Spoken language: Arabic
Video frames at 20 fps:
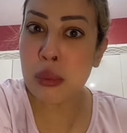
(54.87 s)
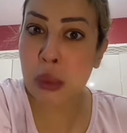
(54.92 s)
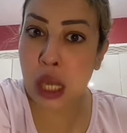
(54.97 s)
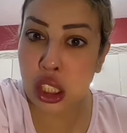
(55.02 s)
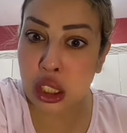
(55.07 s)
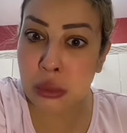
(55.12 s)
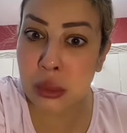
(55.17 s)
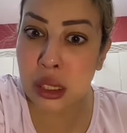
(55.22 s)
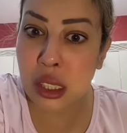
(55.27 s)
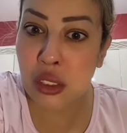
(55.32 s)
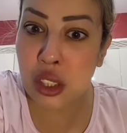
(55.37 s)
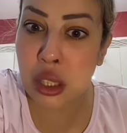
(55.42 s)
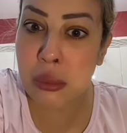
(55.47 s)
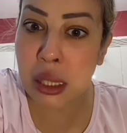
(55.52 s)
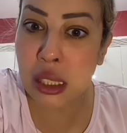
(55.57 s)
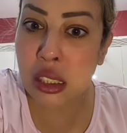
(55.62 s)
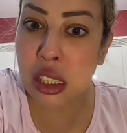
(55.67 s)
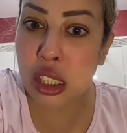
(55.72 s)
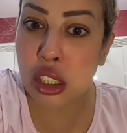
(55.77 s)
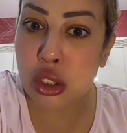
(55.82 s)
كيبقاش
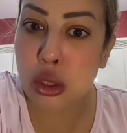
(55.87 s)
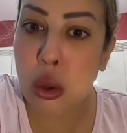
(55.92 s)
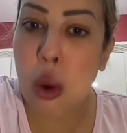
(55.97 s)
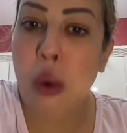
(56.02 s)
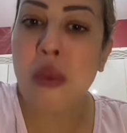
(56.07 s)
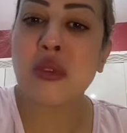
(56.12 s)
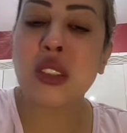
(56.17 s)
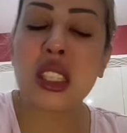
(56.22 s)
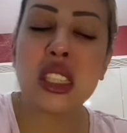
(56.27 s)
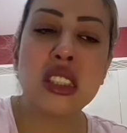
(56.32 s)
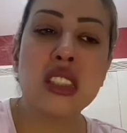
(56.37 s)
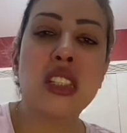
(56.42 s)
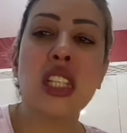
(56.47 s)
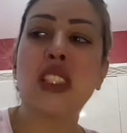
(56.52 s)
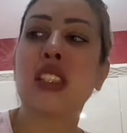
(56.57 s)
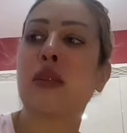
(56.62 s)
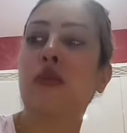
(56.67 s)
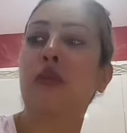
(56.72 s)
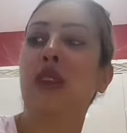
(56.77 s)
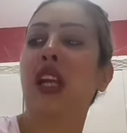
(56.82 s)
فاطمة كسيكسو بغيت نبدا